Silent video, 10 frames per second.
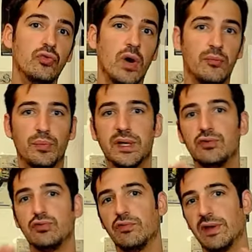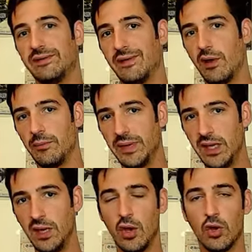à peu près du 21 mai
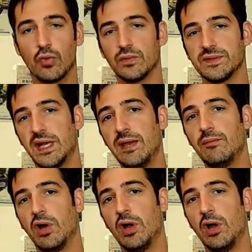qu'on célèbre